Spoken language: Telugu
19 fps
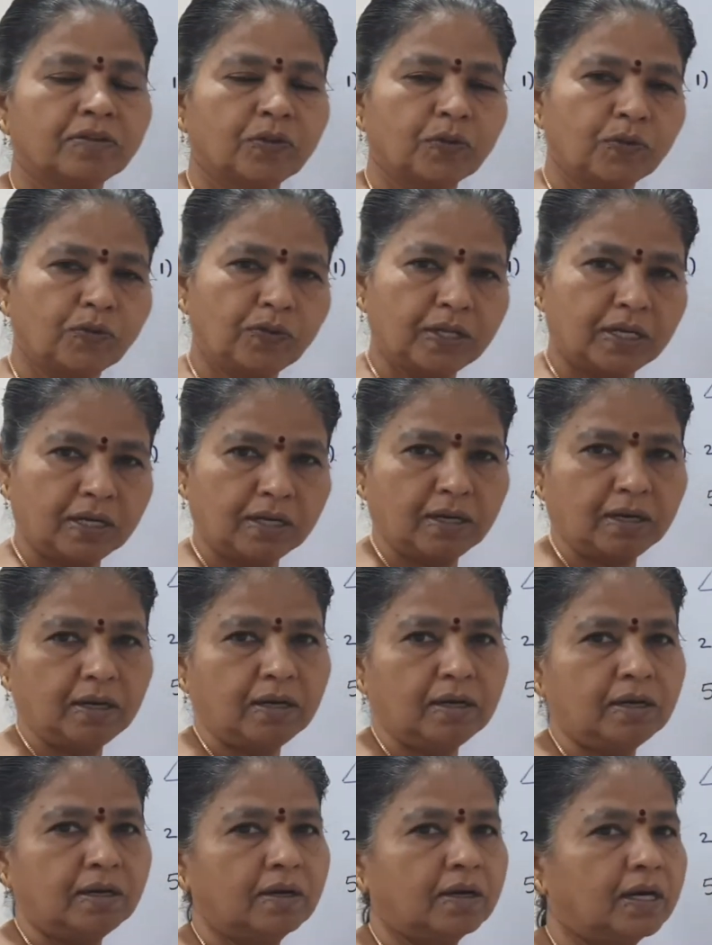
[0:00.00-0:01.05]
తొందరగా
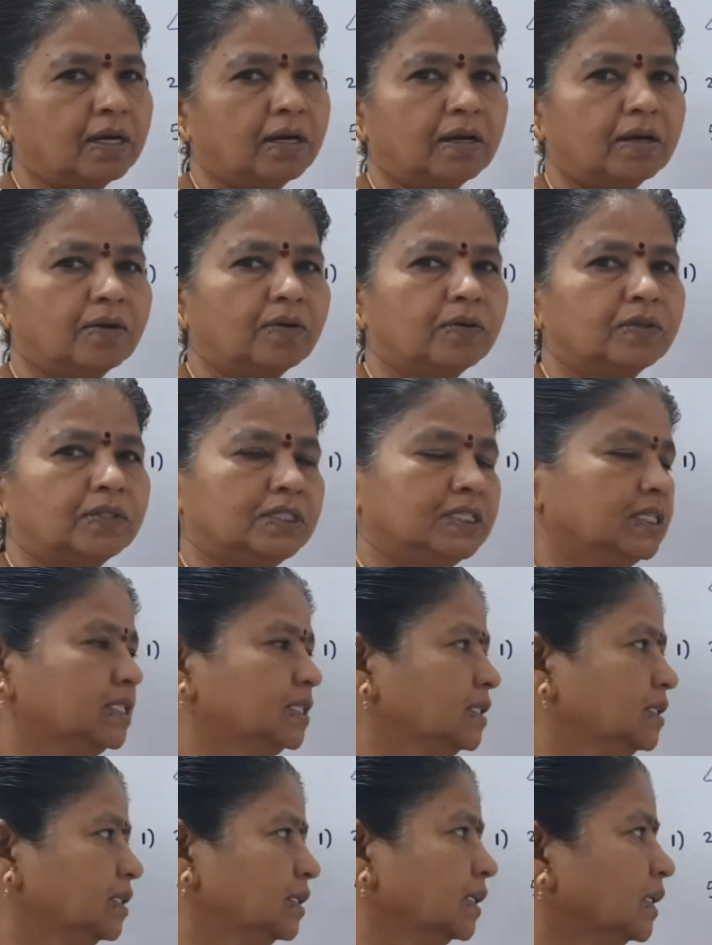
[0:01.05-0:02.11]

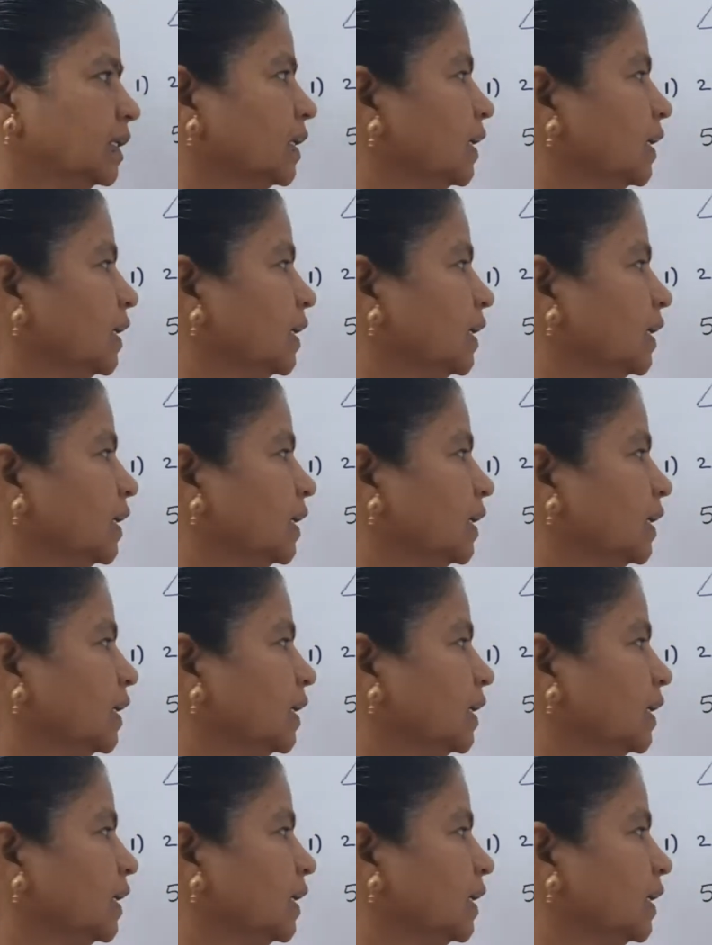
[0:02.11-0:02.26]
వచ్చేసింది